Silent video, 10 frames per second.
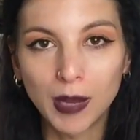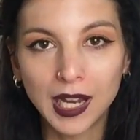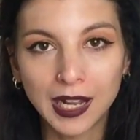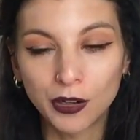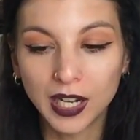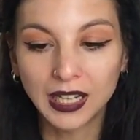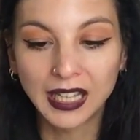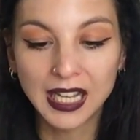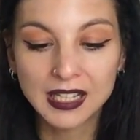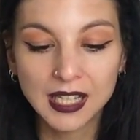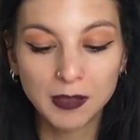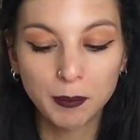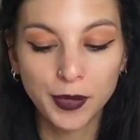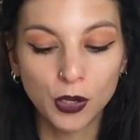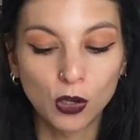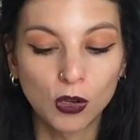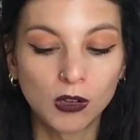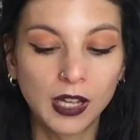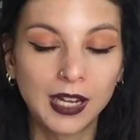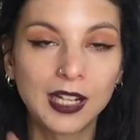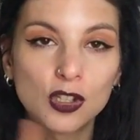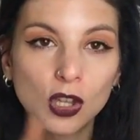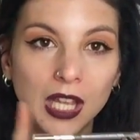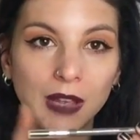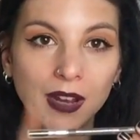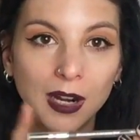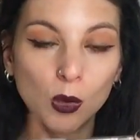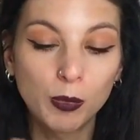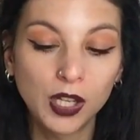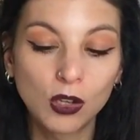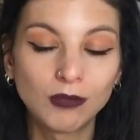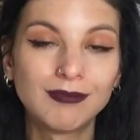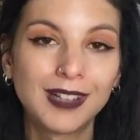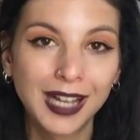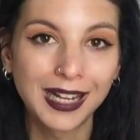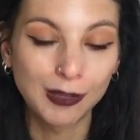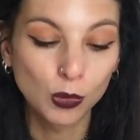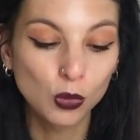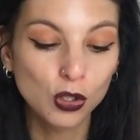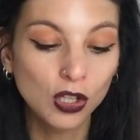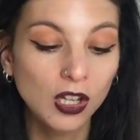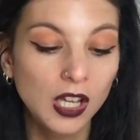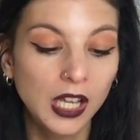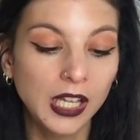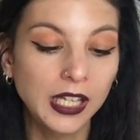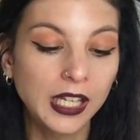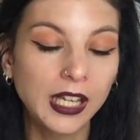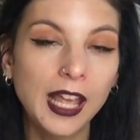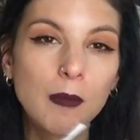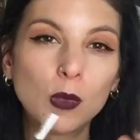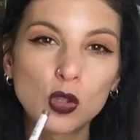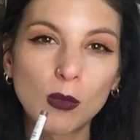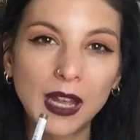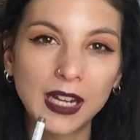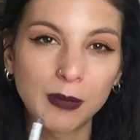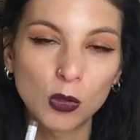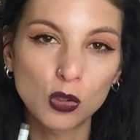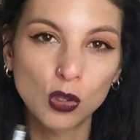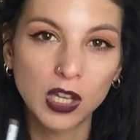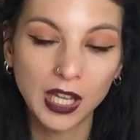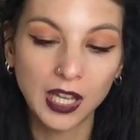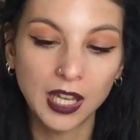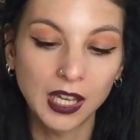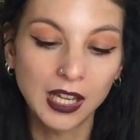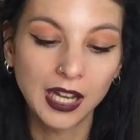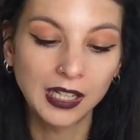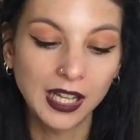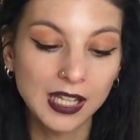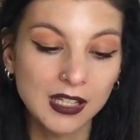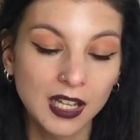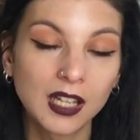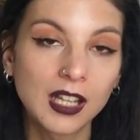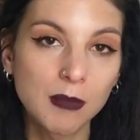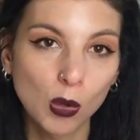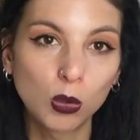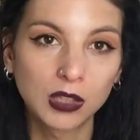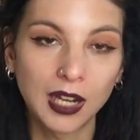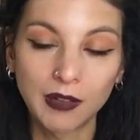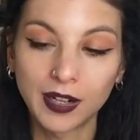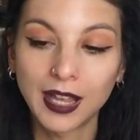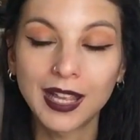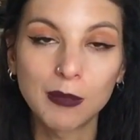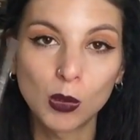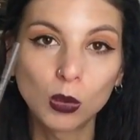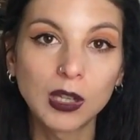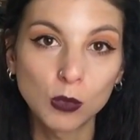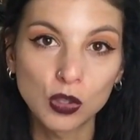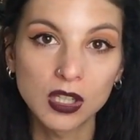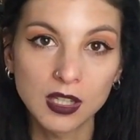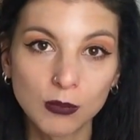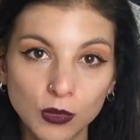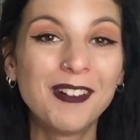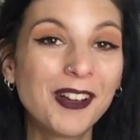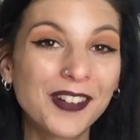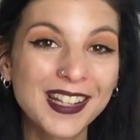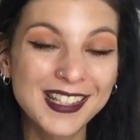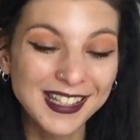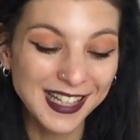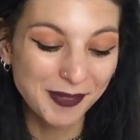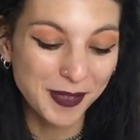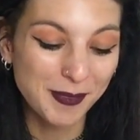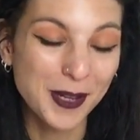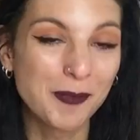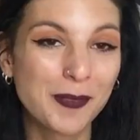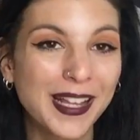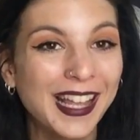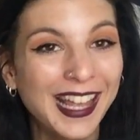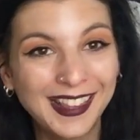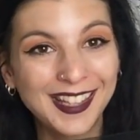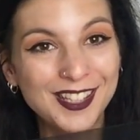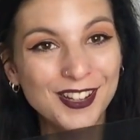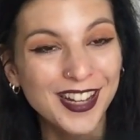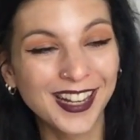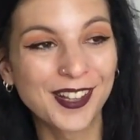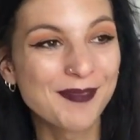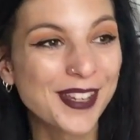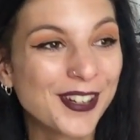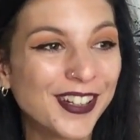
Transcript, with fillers: más caro que el de Essen, pero el hecho de que venga el gupillón gana mucho y es mucho más cremoso que, el de Essen y me gusta, la verdad es que me gusta muchísimo. Luego en H&M me compré este choker, Dios mío,